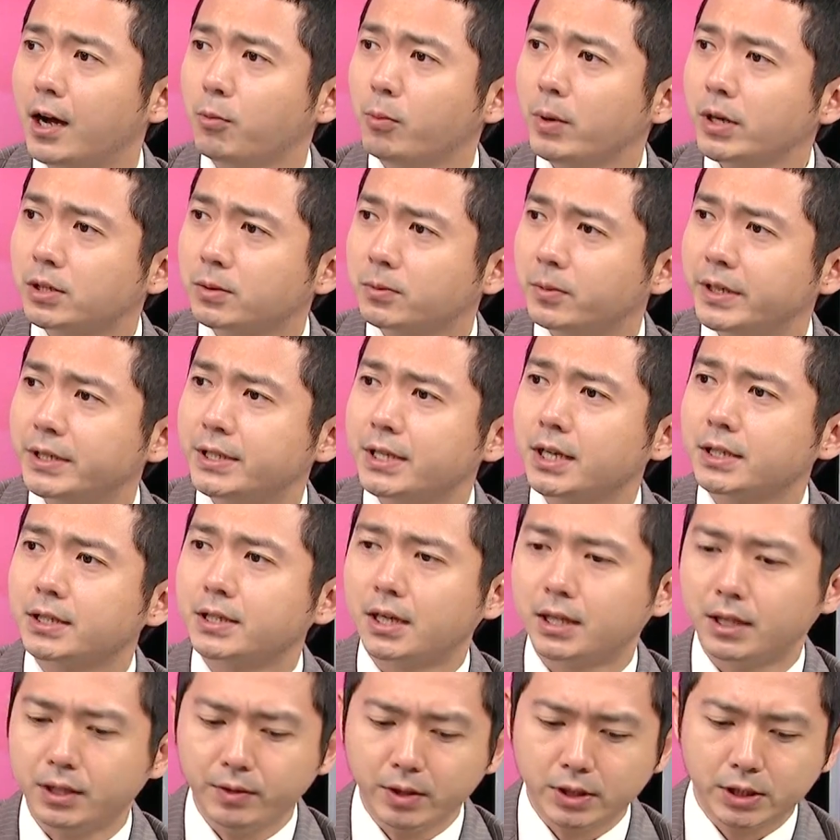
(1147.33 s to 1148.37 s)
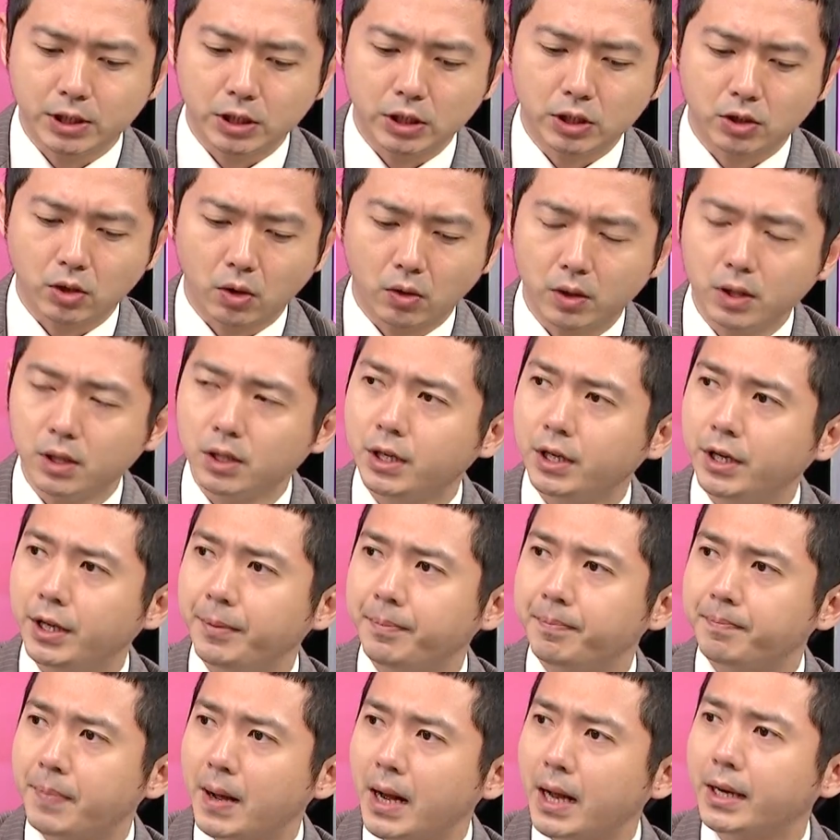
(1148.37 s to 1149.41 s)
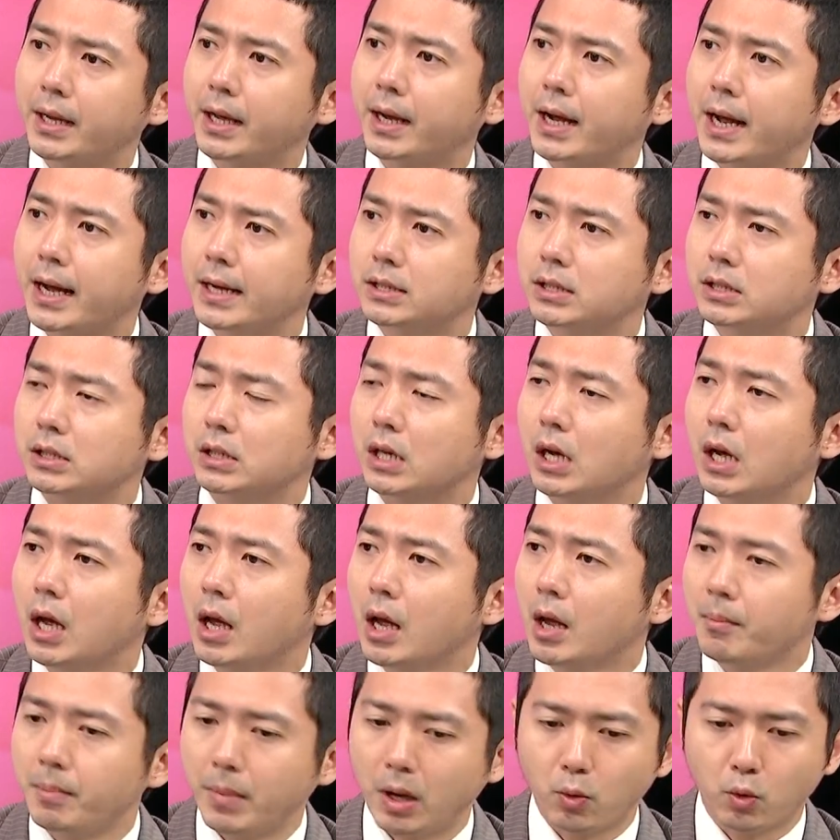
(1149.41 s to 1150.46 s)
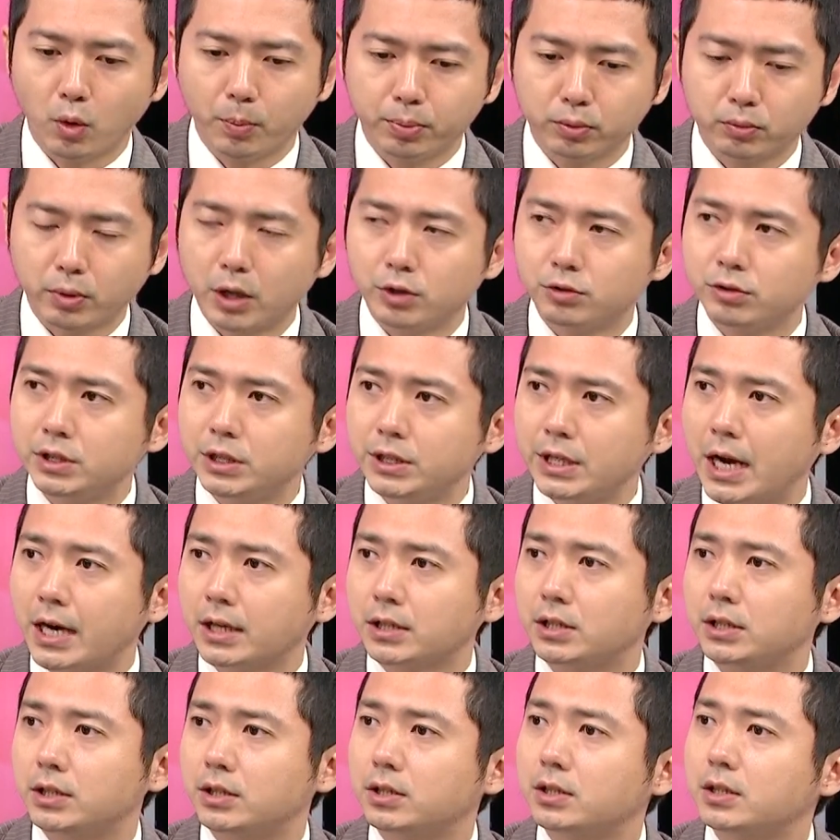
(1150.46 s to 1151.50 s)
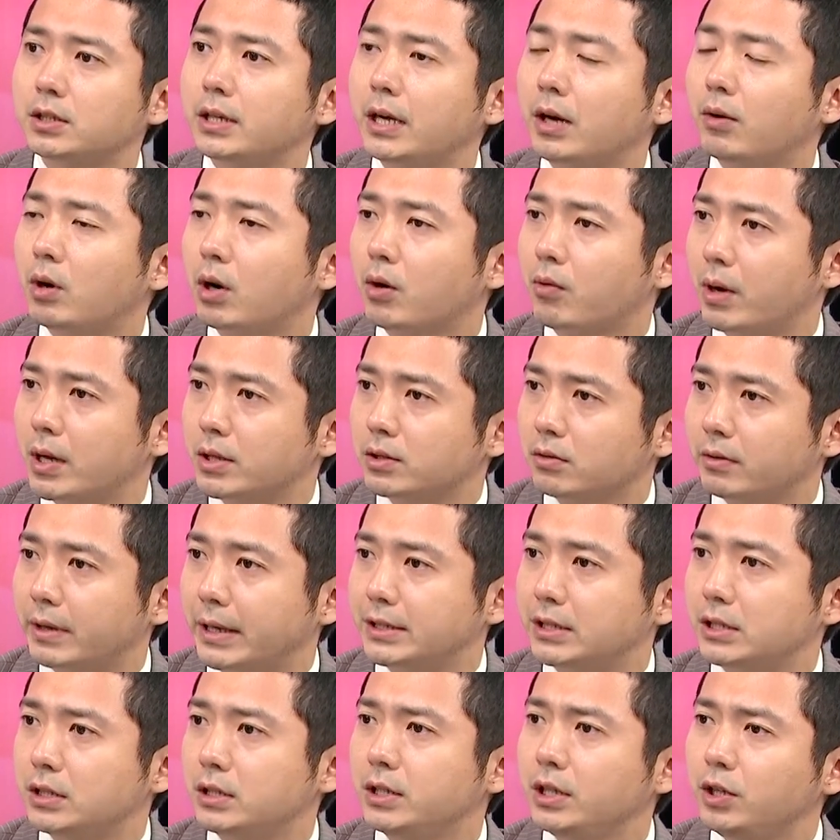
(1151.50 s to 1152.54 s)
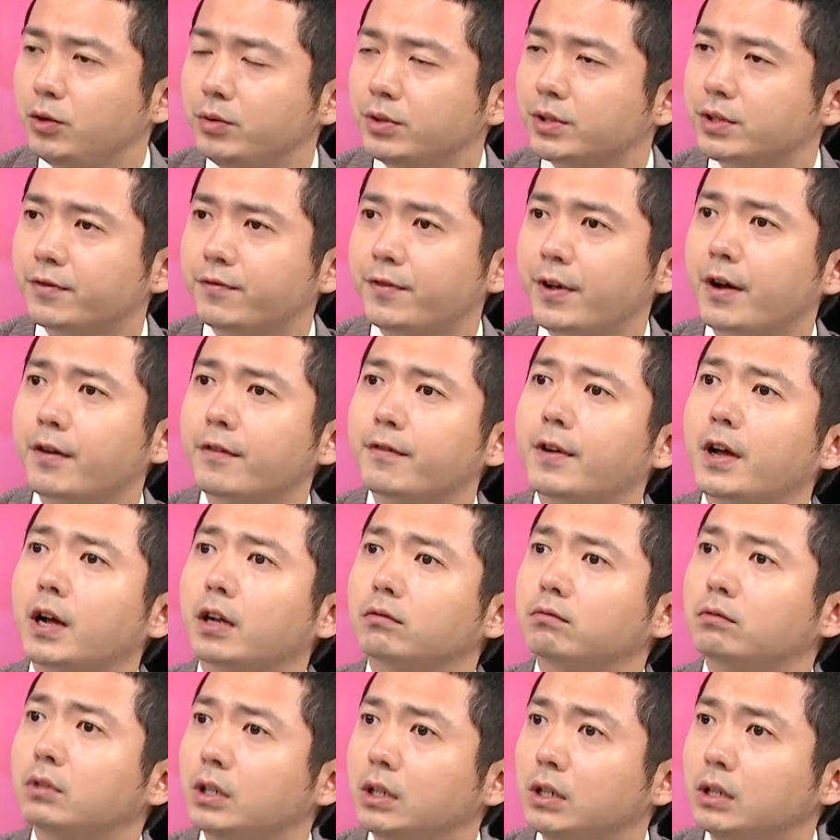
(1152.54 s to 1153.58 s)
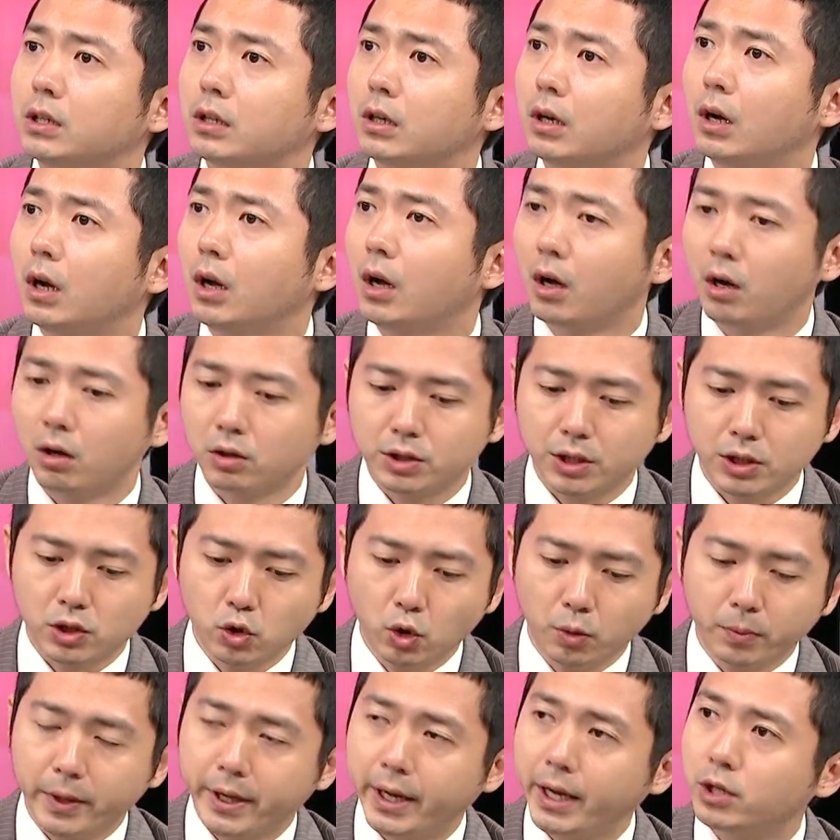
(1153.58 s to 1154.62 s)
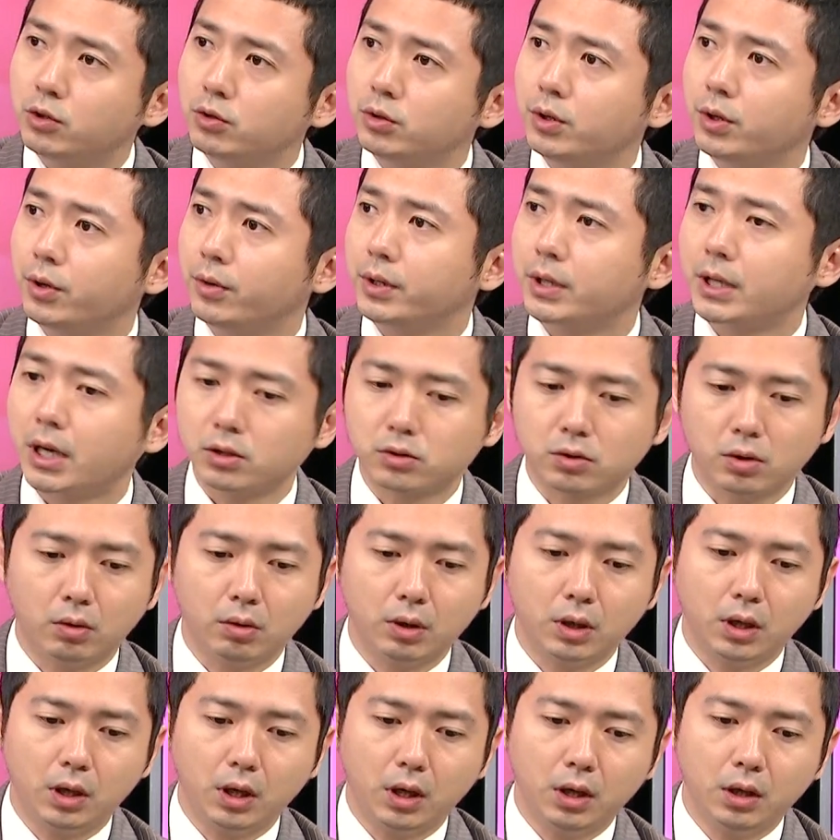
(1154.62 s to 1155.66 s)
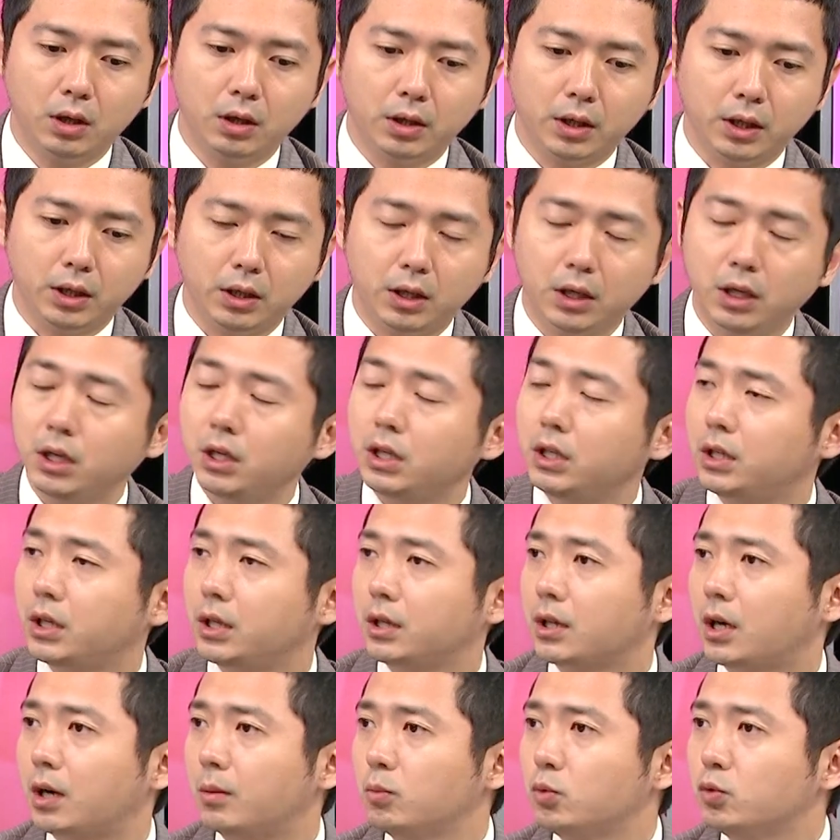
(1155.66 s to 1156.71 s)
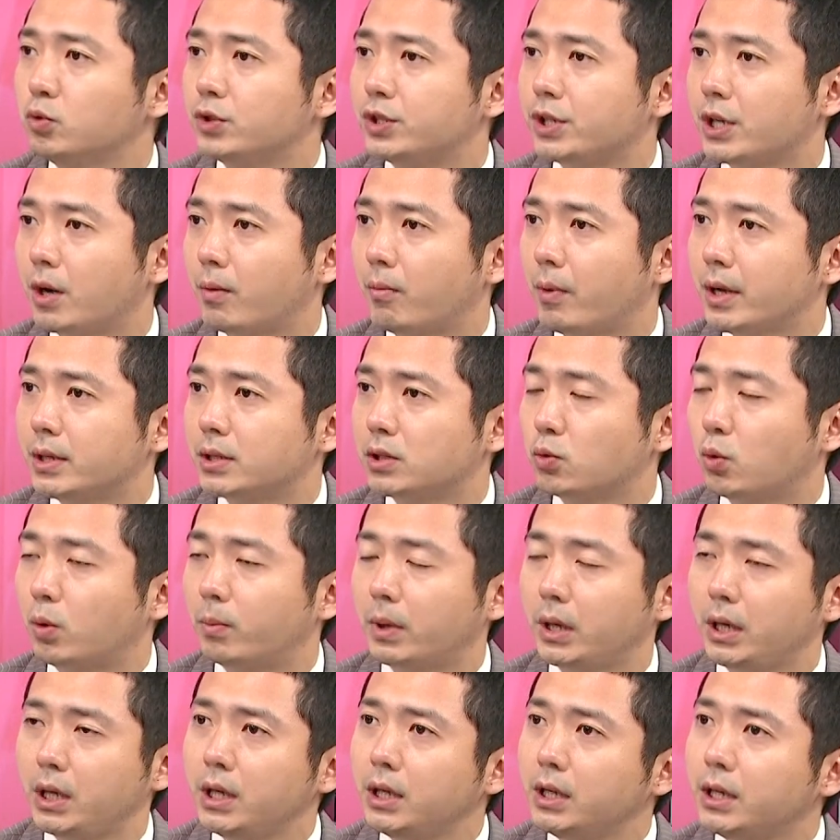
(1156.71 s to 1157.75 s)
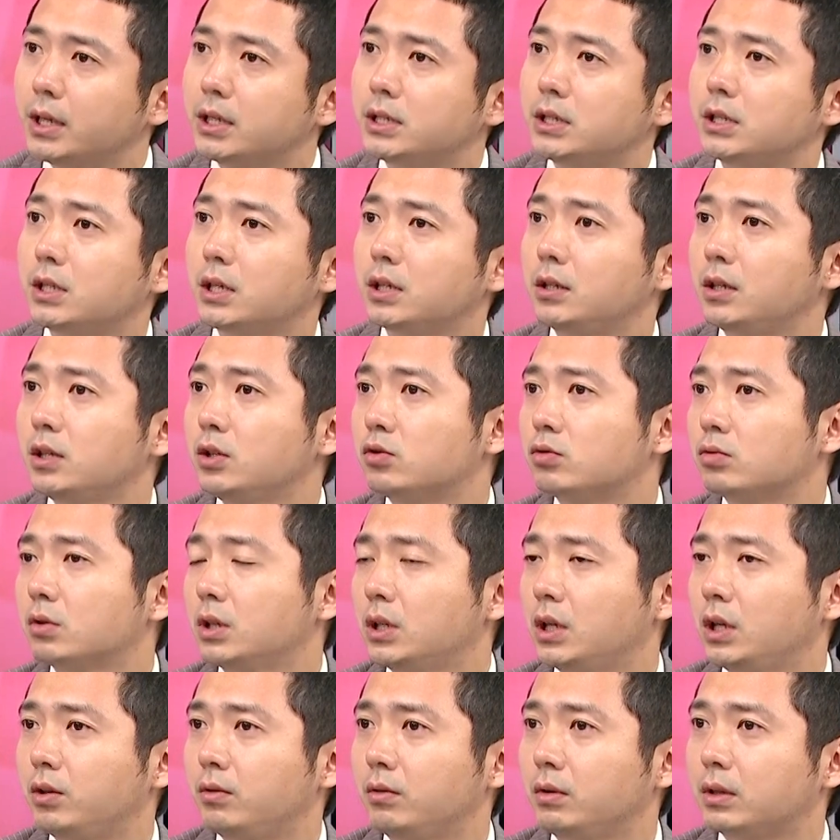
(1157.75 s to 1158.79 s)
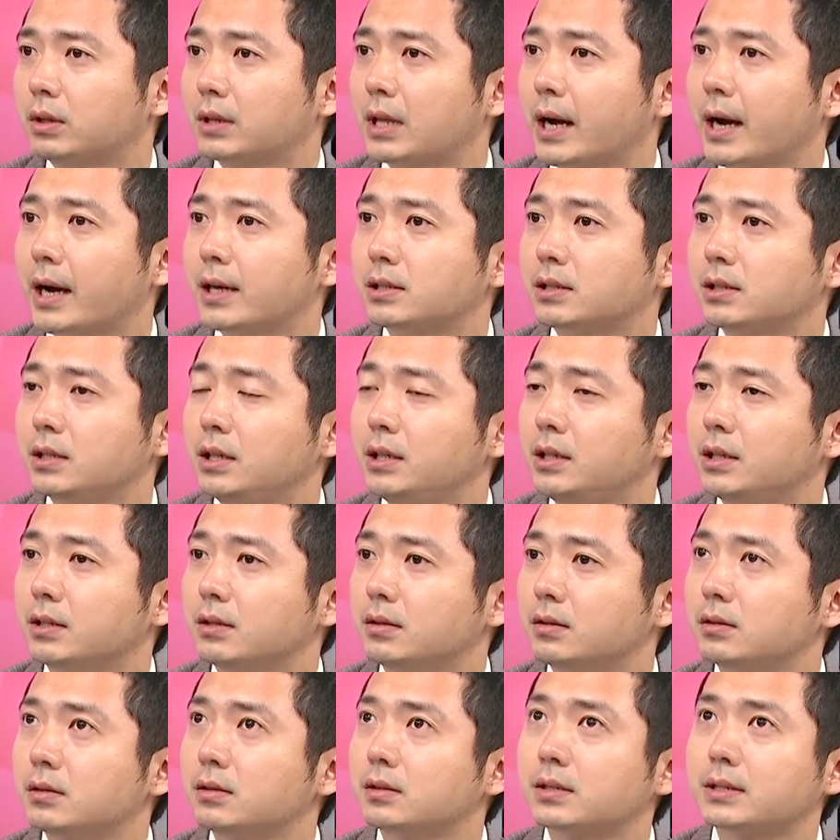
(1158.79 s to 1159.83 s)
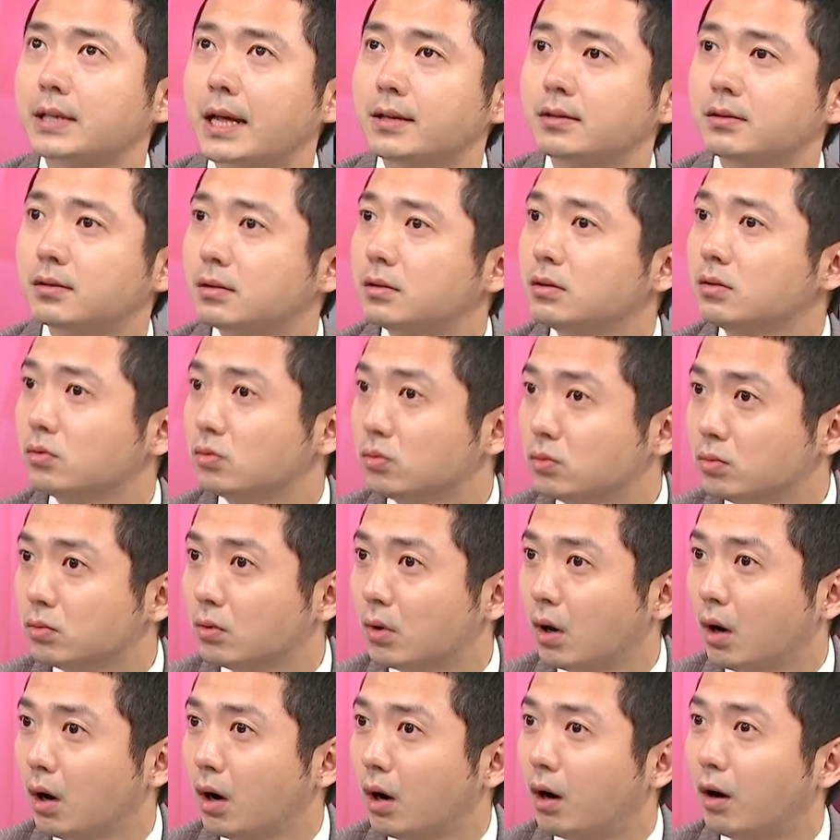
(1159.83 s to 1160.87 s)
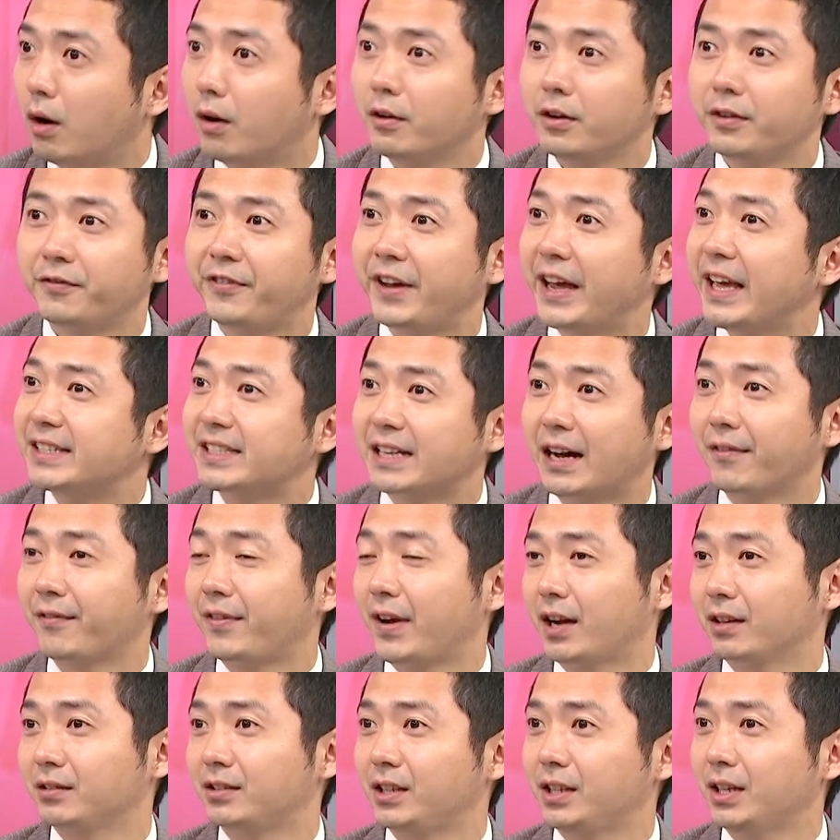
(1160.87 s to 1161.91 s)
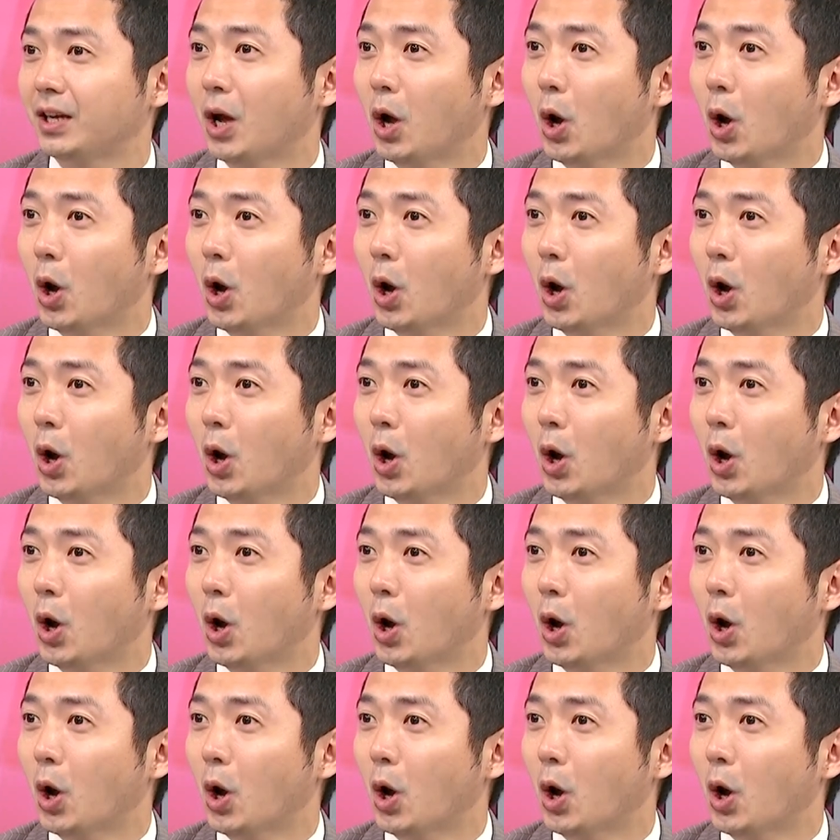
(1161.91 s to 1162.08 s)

为什么会这样讲呢？因为其实从2008年开始，美国不断去降息、实施量化宽松来，其实利率是非常低的。是，好，其实我们可以去留意到，从2010年到目前为止，我们1年期的定存利率大概是1.345，对，哦，非常低。